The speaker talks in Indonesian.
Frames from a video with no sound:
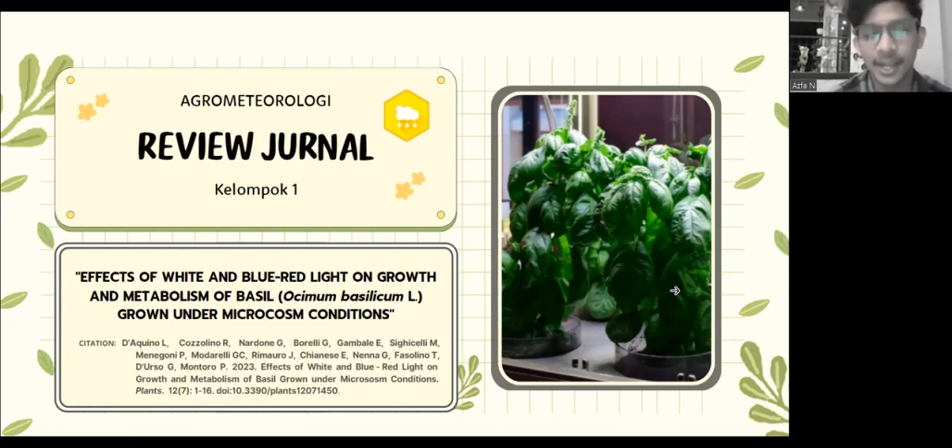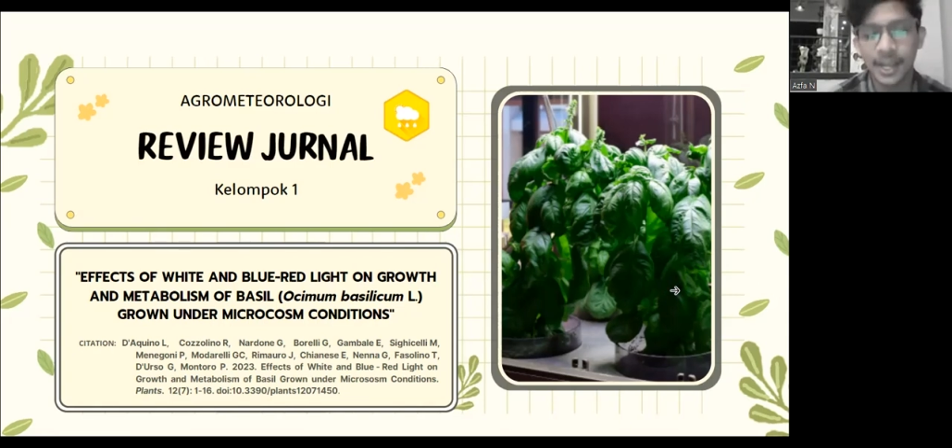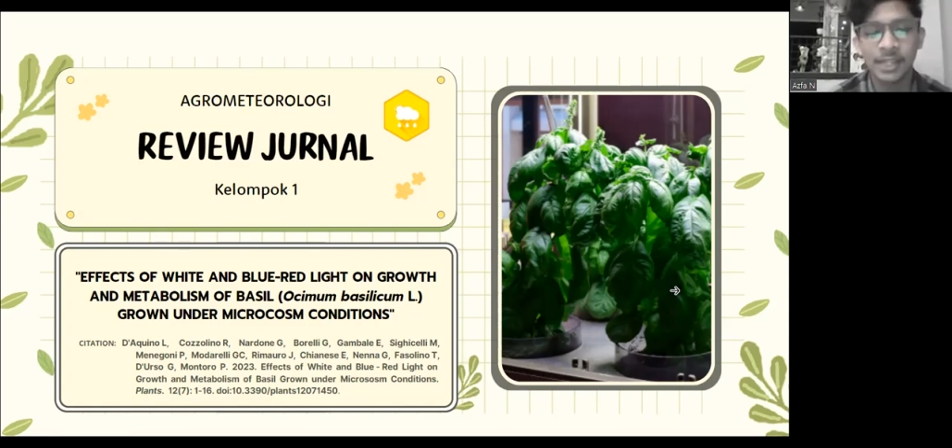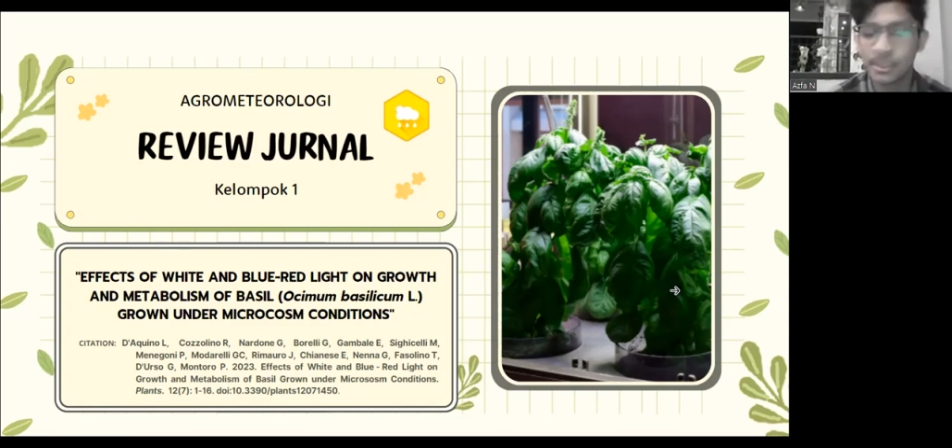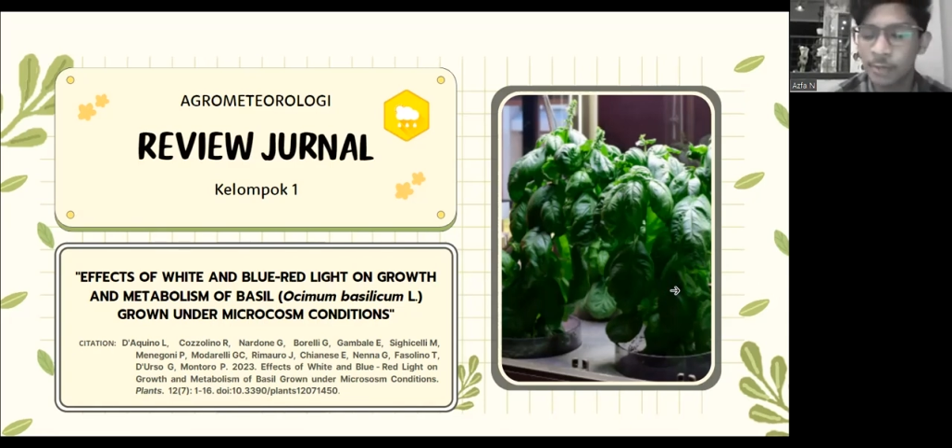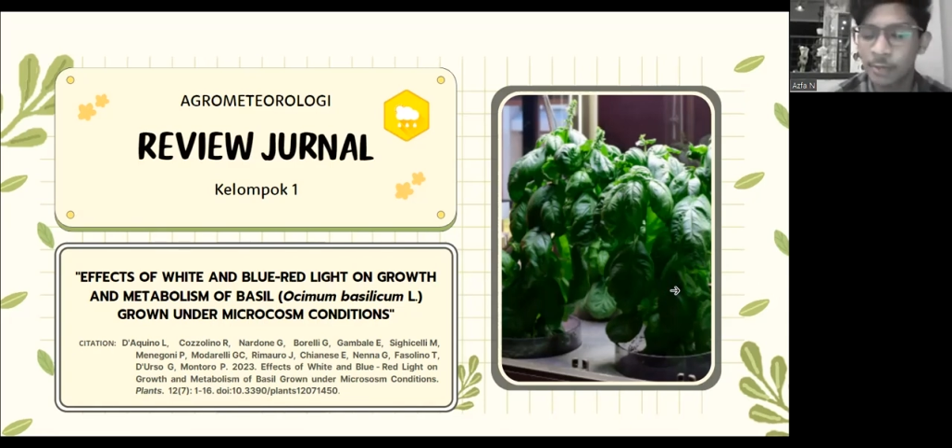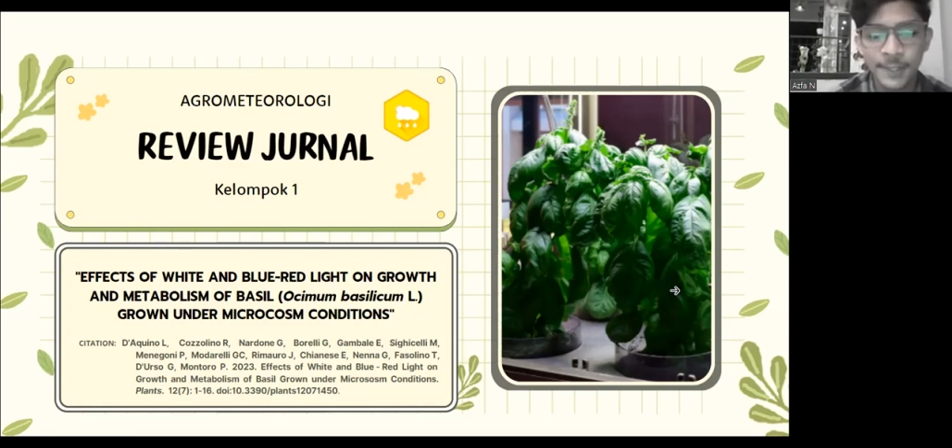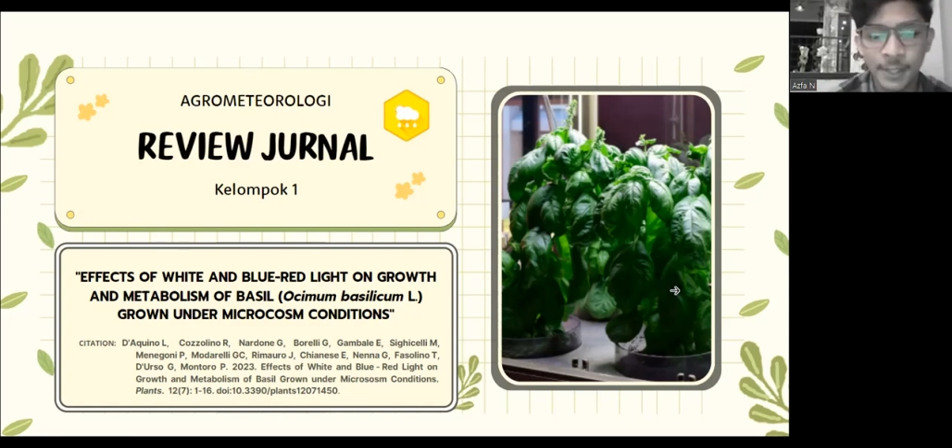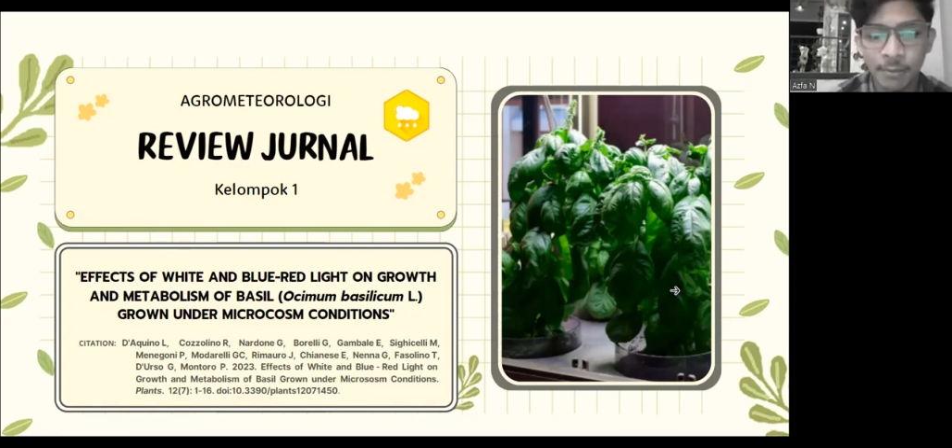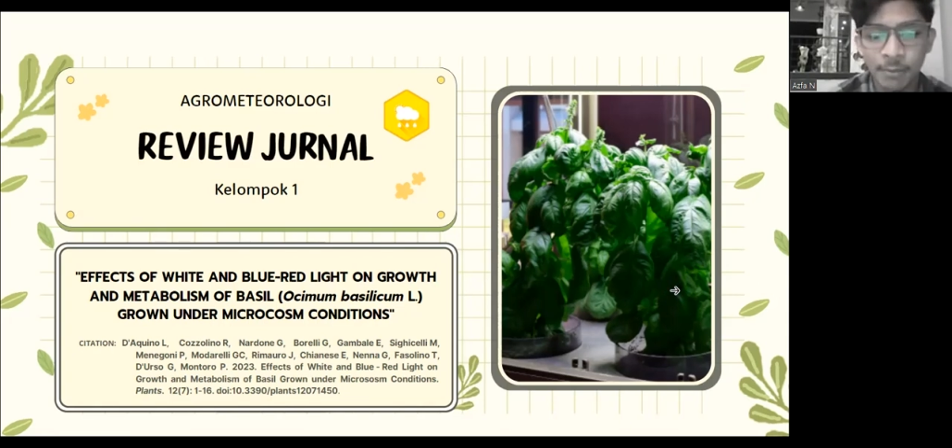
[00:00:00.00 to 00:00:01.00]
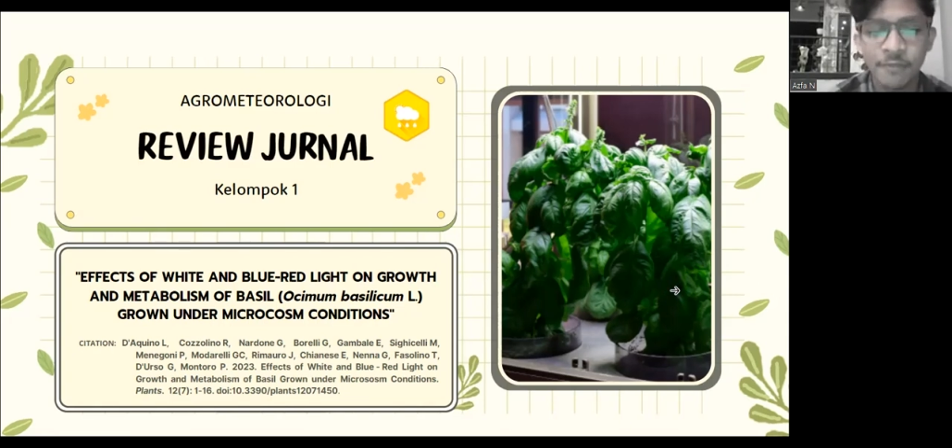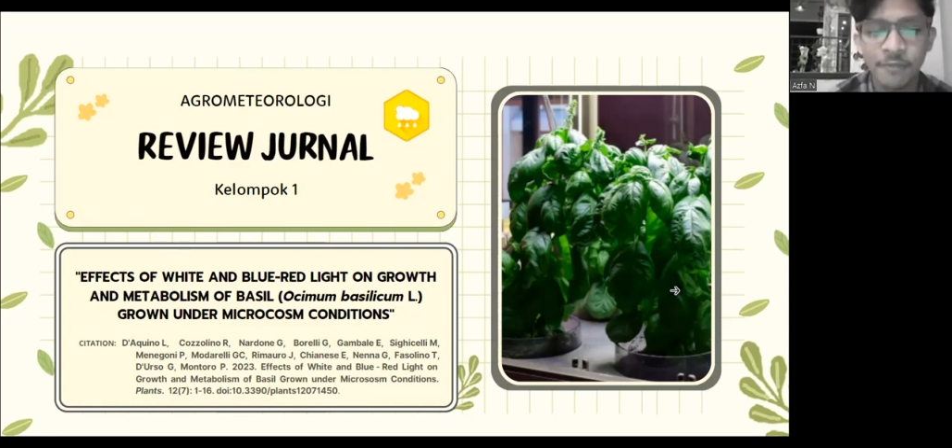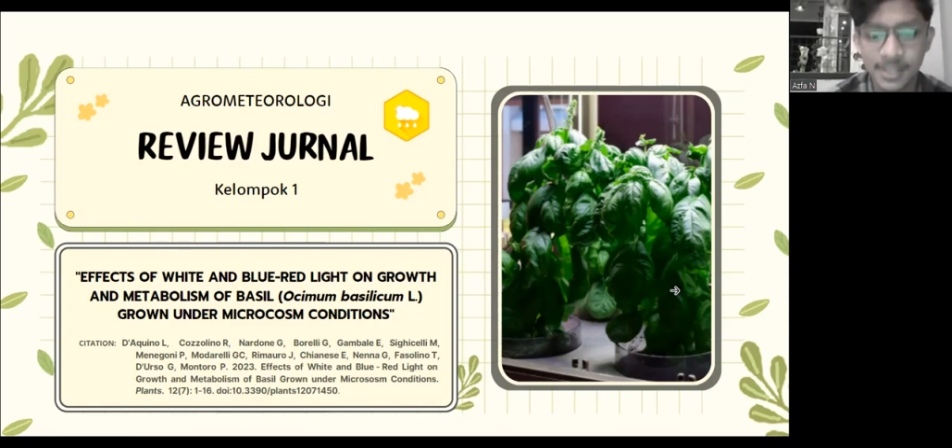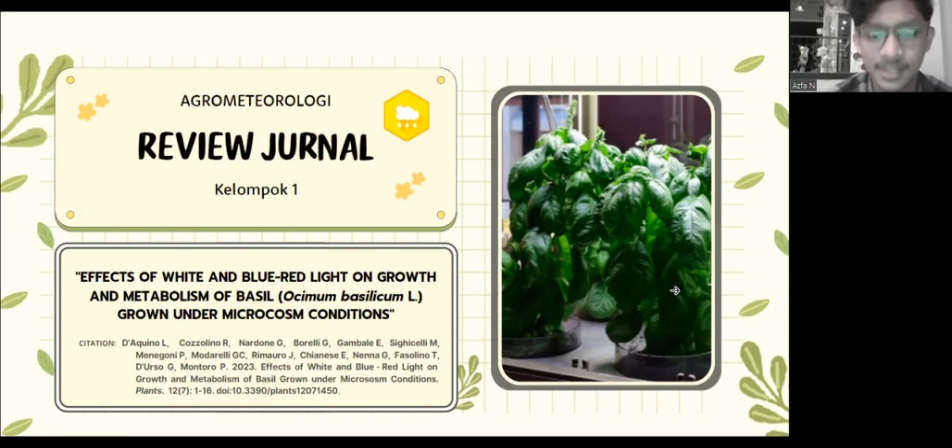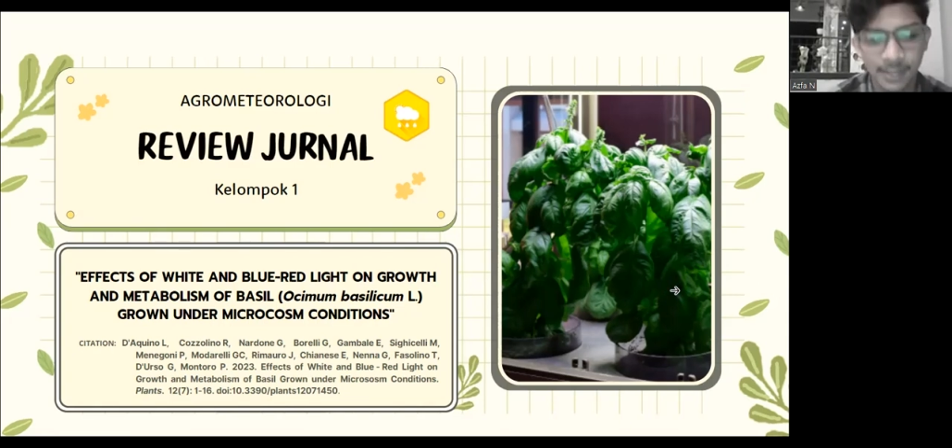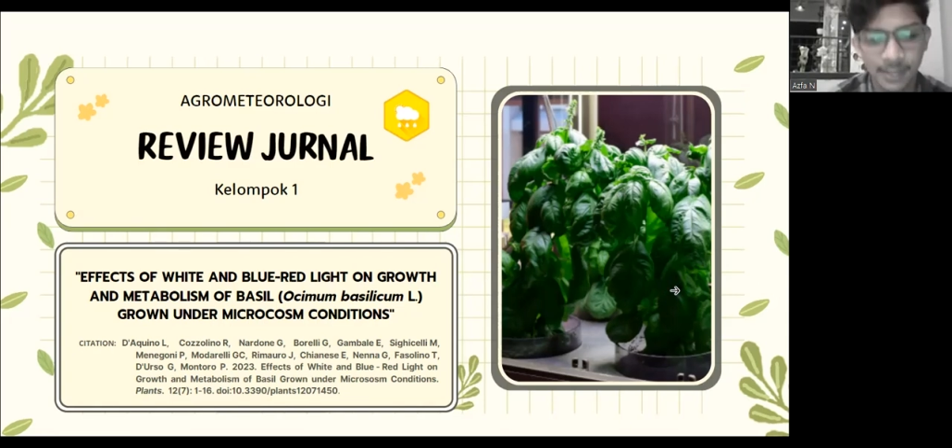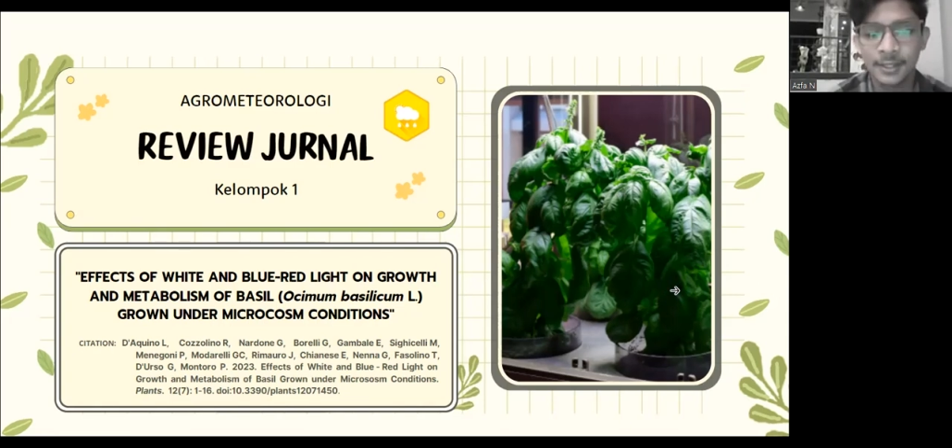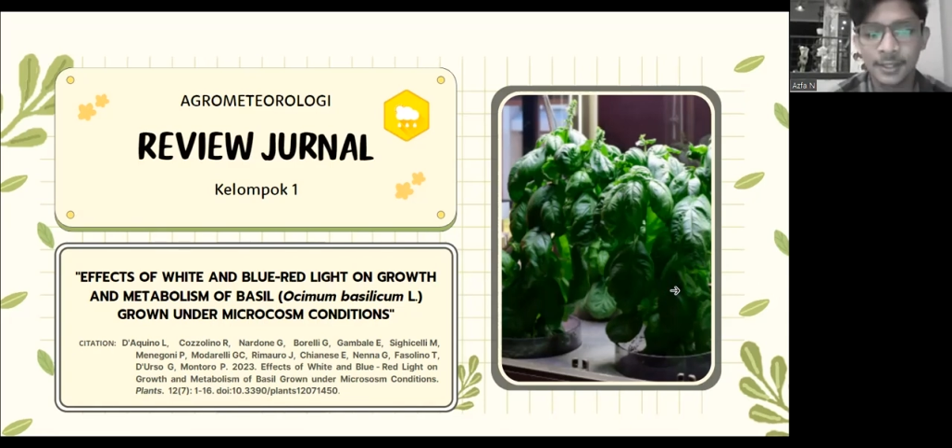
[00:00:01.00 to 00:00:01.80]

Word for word: and Metabolism of Basil.